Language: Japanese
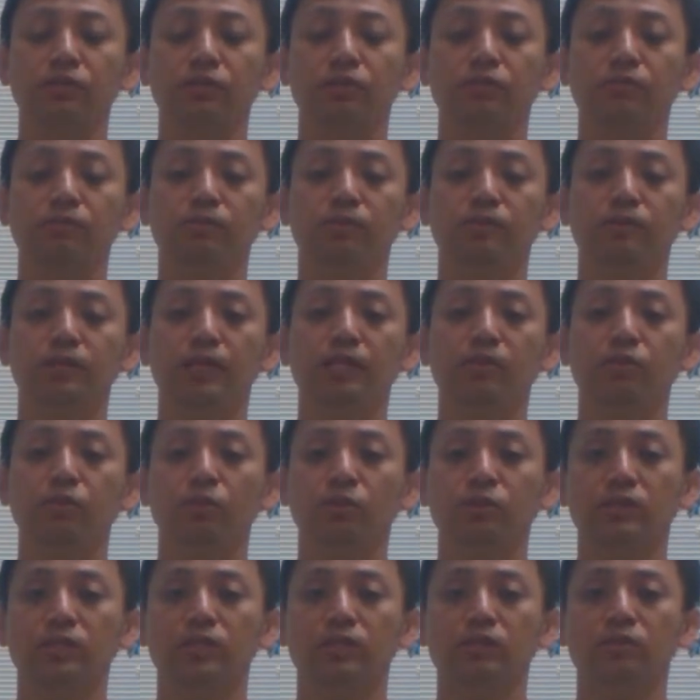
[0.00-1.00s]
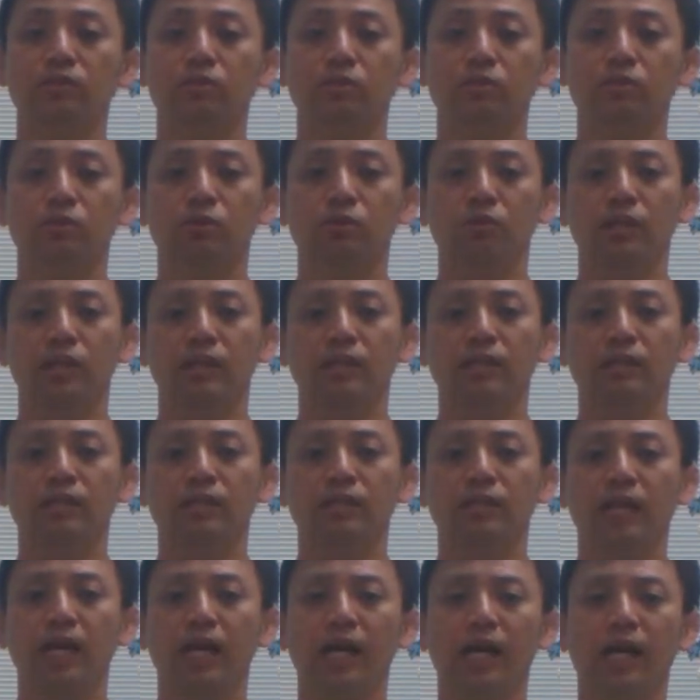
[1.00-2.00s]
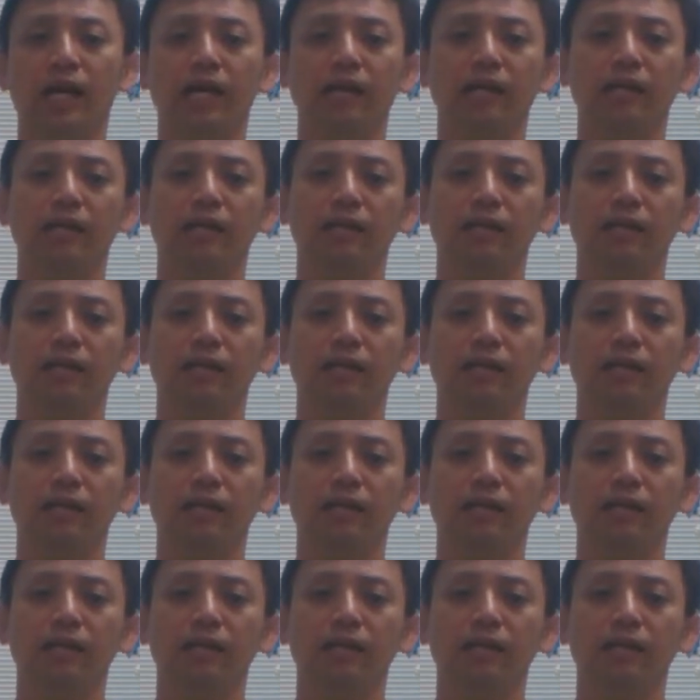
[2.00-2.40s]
自分で調整するというやり方が